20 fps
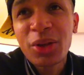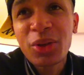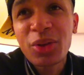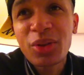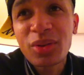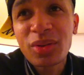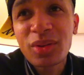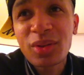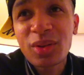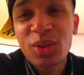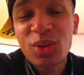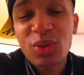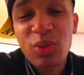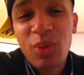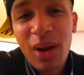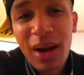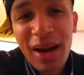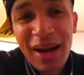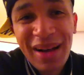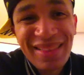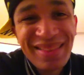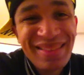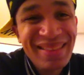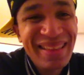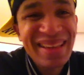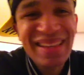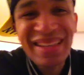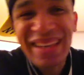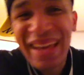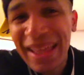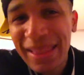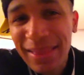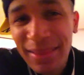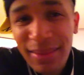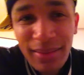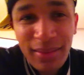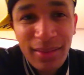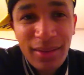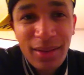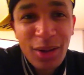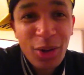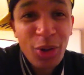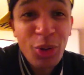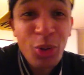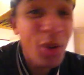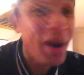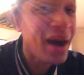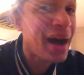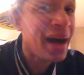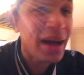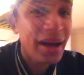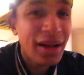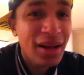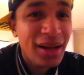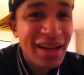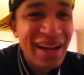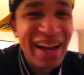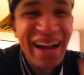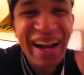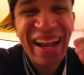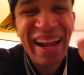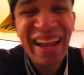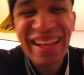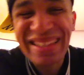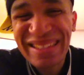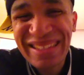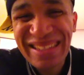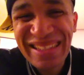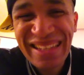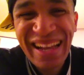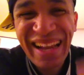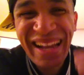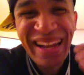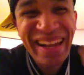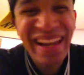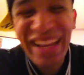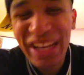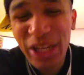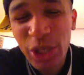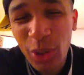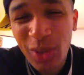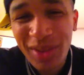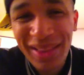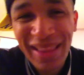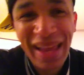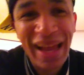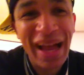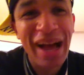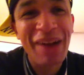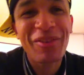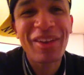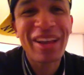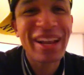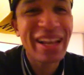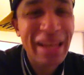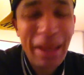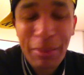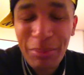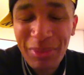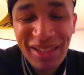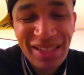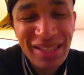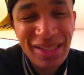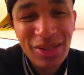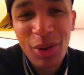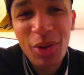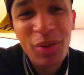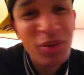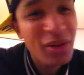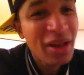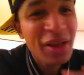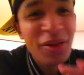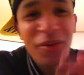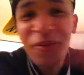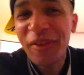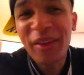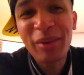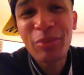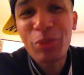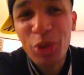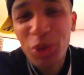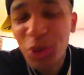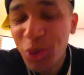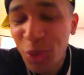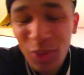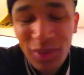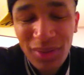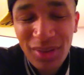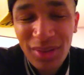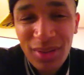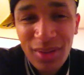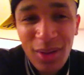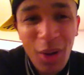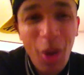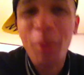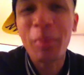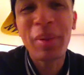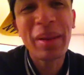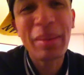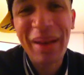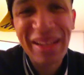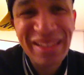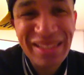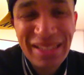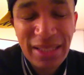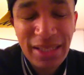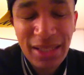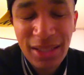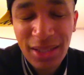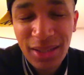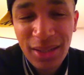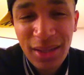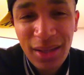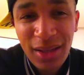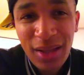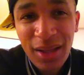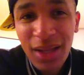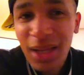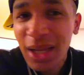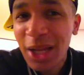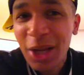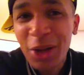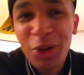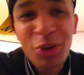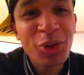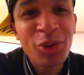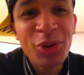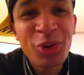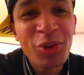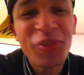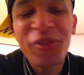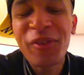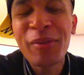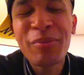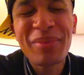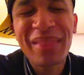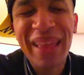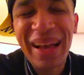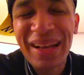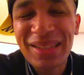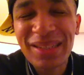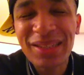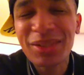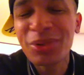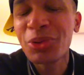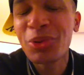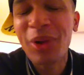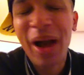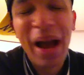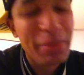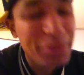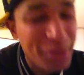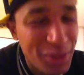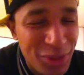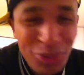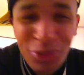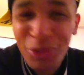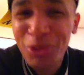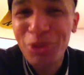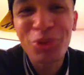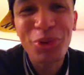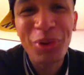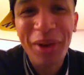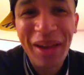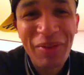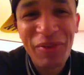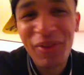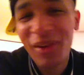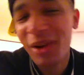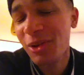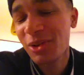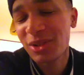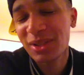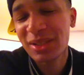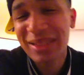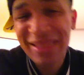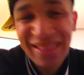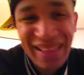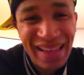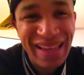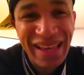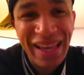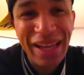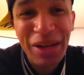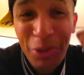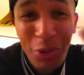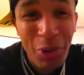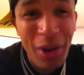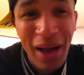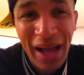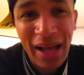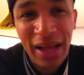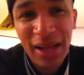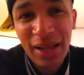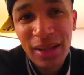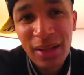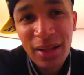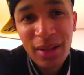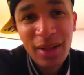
que ce soit Tekken, le 1, classique, légendaire avec Liam Neeson, film culte, emblématique, le, le film d'action absolue de référence, Tekken, le 1,